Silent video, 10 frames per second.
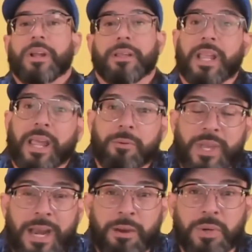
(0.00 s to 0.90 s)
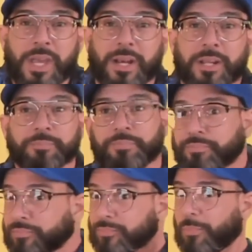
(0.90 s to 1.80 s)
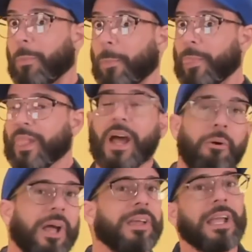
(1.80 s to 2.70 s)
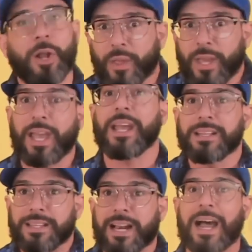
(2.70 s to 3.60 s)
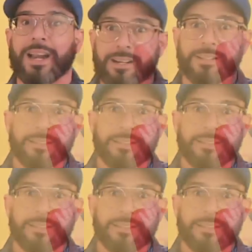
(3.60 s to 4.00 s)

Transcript: a ver. De que viene, viene. Ahora, de que lo dejen entrar,